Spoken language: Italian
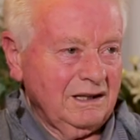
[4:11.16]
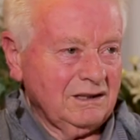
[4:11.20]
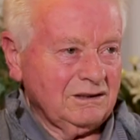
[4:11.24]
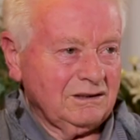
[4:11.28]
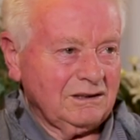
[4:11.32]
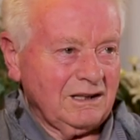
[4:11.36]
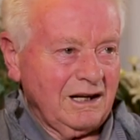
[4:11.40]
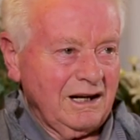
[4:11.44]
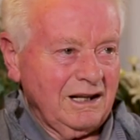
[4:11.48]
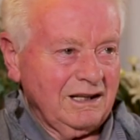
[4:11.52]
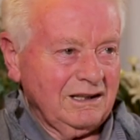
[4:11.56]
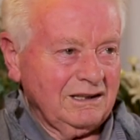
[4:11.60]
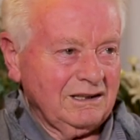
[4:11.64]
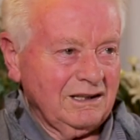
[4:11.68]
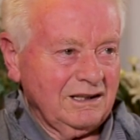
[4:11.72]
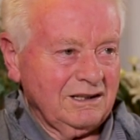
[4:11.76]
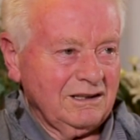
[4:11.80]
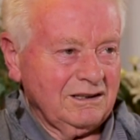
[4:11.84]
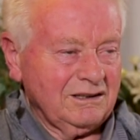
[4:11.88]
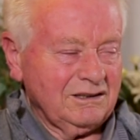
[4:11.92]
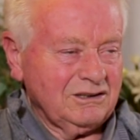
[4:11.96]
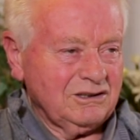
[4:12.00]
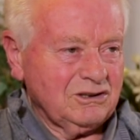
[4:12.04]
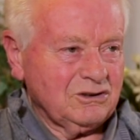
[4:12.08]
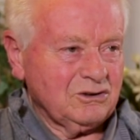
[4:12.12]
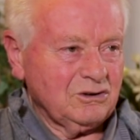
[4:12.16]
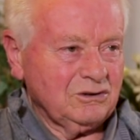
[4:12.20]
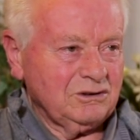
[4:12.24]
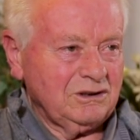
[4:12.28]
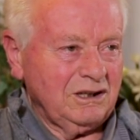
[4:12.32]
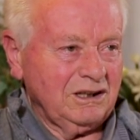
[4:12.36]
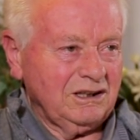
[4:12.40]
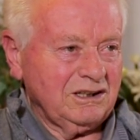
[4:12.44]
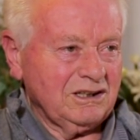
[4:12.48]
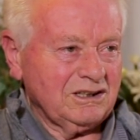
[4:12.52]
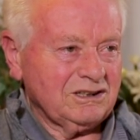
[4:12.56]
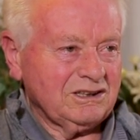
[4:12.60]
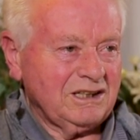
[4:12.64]
i, ci sono
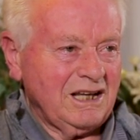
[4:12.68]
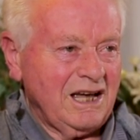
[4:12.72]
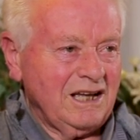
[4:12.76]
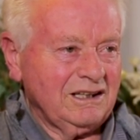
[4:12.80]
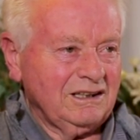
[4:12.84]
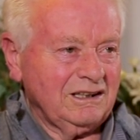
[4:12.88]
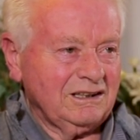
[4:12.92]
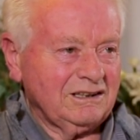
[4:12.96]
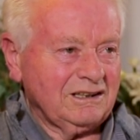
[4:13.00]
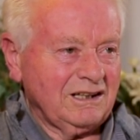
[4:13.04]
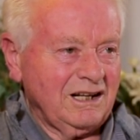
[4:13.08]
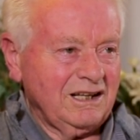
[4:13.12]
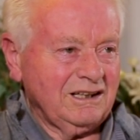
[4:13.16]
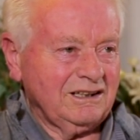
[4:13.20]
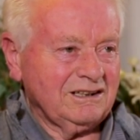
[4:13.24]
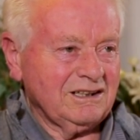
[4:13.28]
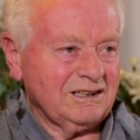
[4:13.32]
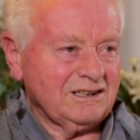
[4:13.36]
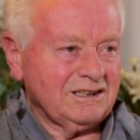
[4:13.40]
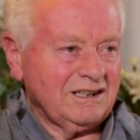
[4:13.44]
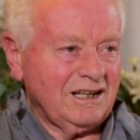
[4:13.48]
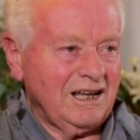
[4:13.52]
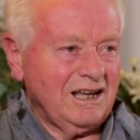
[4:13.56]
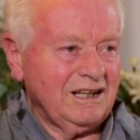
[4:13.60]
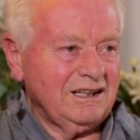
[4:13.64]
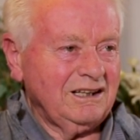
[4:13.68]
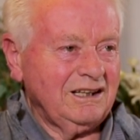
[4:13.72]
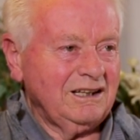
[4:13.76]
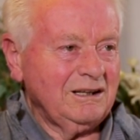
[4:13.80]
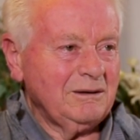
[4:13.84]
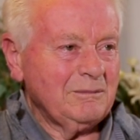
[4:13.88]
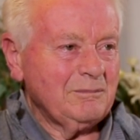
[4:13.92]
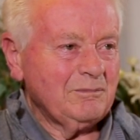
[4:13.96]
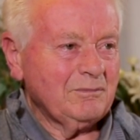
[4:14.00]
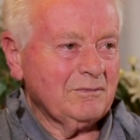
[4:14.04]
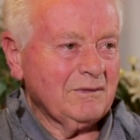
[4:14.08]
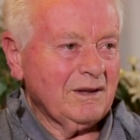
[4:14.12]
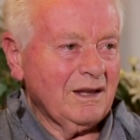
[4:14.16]
dei castagni, tra i castagni,
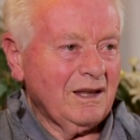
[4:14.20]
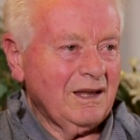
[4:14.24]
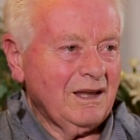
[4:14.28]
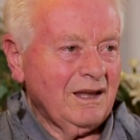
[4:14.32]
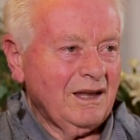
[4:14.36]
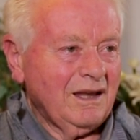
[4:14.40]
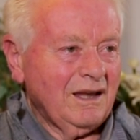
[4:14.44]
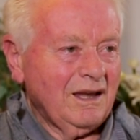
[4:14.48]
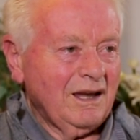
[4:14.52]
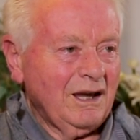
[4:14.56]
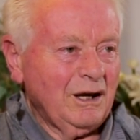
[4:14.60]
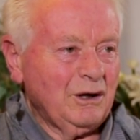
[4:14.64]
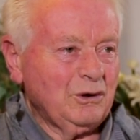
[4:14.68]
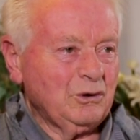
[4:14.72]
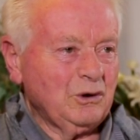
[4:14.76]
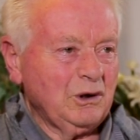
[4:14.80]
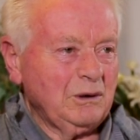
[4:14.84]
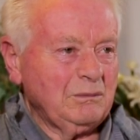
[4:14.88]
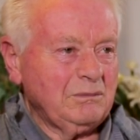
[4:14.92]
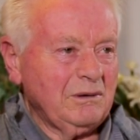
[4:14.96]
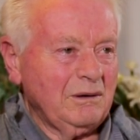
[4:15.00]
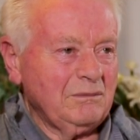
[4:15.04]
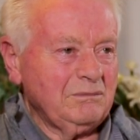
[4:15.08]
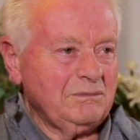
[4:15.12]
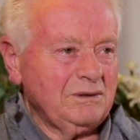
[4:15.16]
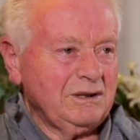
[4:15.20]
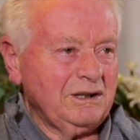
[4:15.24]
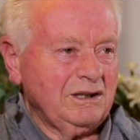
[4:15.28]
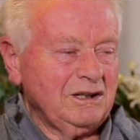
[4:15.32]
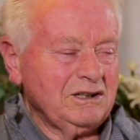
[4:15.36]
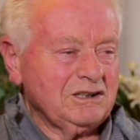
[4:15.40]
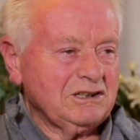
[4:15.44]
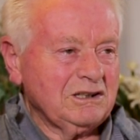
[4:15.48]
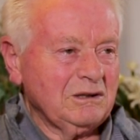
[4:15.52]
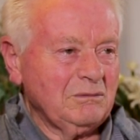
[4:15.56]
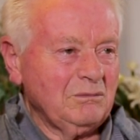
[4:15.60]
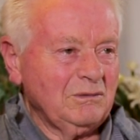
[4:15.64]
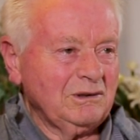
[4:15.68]
e noi bambini
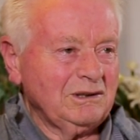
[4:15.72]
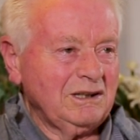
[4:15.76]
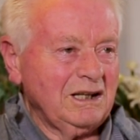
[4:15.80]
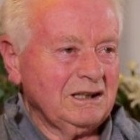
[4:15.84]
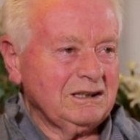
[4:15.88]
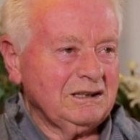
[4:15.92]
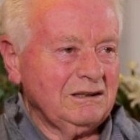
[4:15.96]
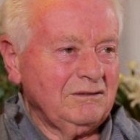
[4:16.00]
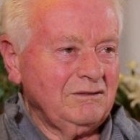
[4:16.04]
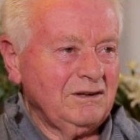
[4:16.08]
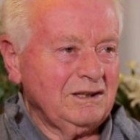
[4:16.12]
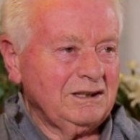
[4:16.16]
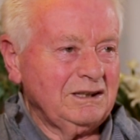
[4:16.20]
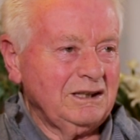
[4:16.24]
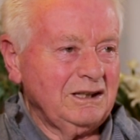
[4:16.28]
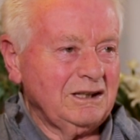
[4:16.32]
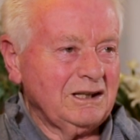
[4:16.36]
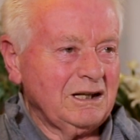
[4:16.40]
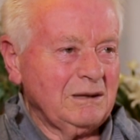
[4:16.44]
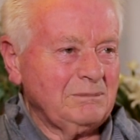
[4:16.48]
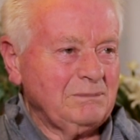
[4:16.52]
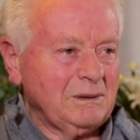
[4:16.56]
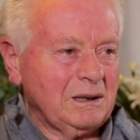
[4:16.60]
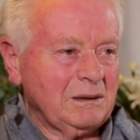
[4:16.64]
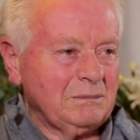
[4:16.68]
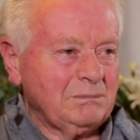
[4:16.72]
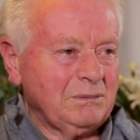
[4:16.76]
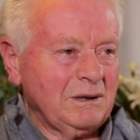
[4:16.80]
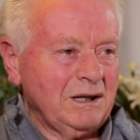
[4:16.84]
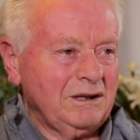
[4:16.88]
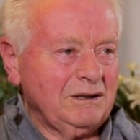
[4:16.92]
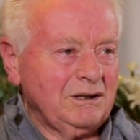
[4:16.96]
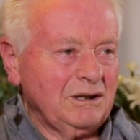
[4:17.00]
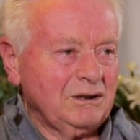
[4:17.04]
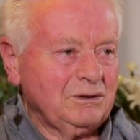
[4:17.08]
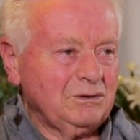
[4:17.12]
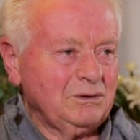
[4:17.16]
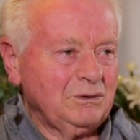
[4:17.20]
siamo andati a vedere per
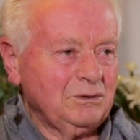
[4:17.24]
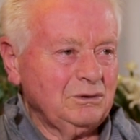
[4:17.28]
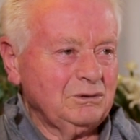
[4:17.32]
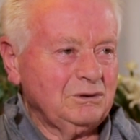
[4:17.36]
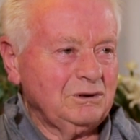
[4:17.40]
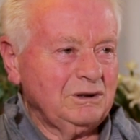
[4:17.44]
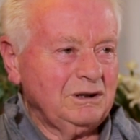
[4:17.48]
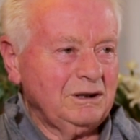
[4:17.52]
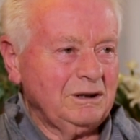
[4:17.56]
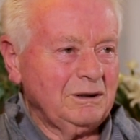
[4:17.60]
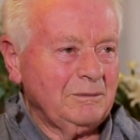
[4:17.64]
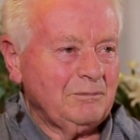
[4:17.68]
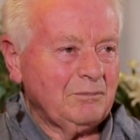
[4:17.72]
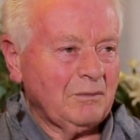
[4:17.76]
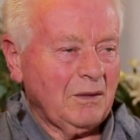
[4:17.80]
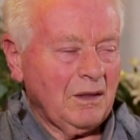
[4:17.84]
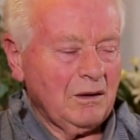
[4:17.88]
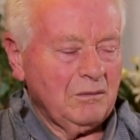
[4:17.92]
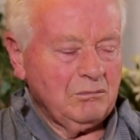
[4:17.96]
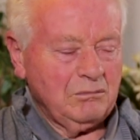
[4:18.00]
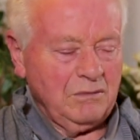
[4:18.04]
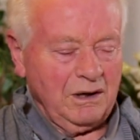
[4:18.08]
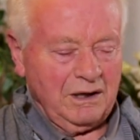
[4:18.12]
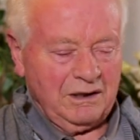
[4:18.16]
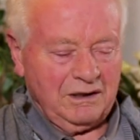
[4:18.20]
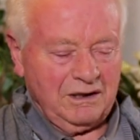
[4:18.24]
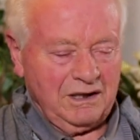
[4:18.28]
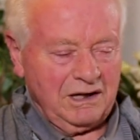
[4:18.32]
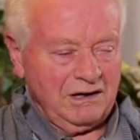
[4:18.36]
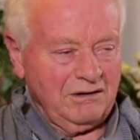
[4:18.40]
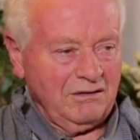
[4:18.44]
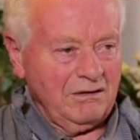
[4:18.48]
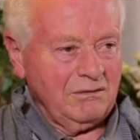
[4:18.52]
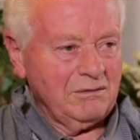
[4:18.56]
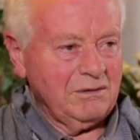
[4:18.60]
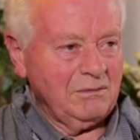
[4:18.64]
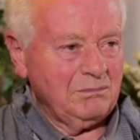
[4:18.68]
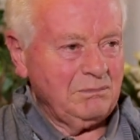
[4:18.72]
prendere tutti, ma
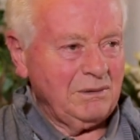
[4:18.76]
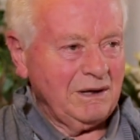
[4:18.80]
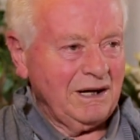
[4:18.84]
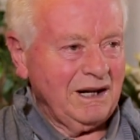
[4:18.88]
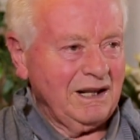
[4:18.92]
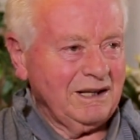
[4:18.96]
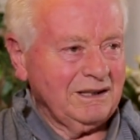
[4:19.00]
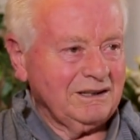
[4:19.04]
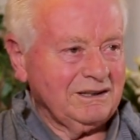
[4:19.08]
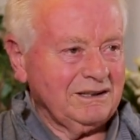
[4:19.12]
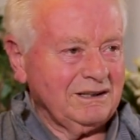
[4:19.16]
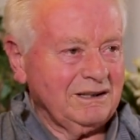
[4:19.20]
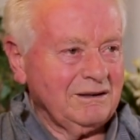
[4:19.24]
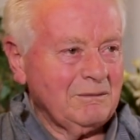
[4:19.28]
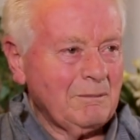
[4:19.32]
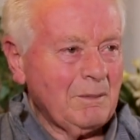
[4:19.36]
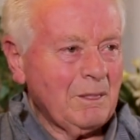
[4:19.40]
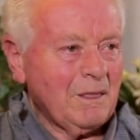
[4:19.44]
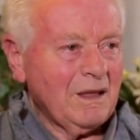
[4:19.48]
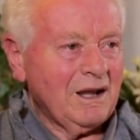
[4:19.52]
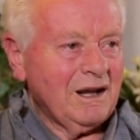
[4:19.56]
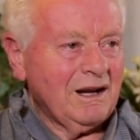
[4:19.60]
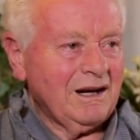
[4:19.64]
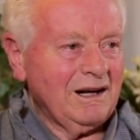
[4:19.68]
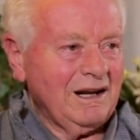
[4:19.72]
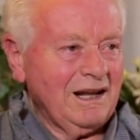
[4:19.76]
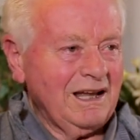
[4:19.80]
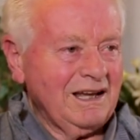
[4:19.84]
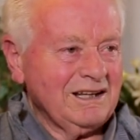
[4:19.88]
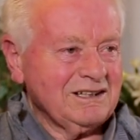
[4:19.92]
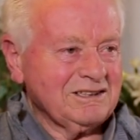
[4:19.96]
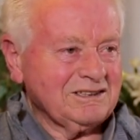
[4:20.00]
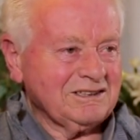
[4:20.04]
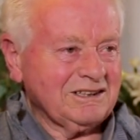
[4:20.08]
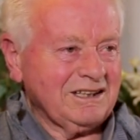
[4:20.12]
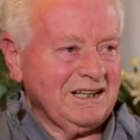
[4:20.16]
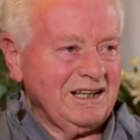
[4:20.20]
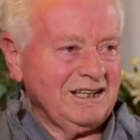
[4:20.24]
eravamo in parecchi, la
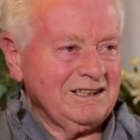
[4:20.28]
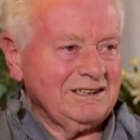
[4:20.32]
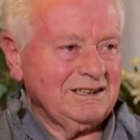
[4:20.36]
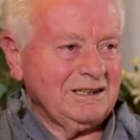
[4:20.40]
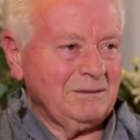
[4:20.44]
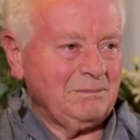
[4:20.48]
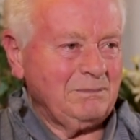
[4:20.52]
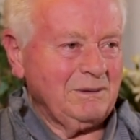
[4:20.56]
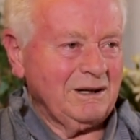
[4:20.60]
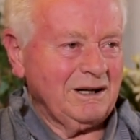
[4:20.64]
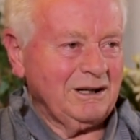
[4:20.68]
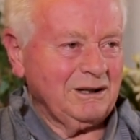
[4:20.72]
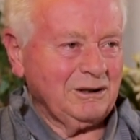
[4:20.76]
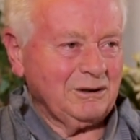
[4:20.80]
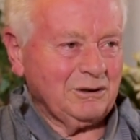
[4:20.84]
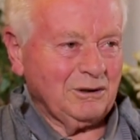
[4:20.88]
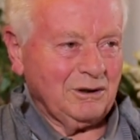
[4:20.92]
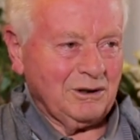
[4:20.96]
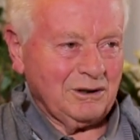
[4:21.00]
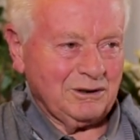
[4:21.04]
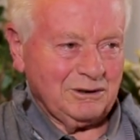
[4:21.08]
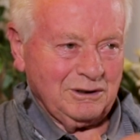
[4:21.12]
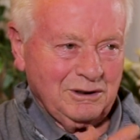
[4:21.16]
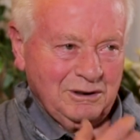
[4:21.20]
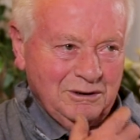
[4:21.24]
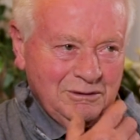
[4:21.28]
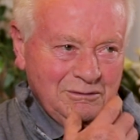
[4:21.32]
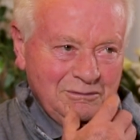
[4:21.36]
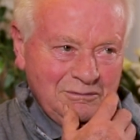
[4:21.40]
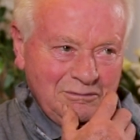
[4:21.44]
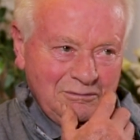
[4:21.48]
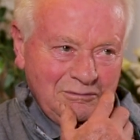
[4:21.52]
scheggia per ricordo.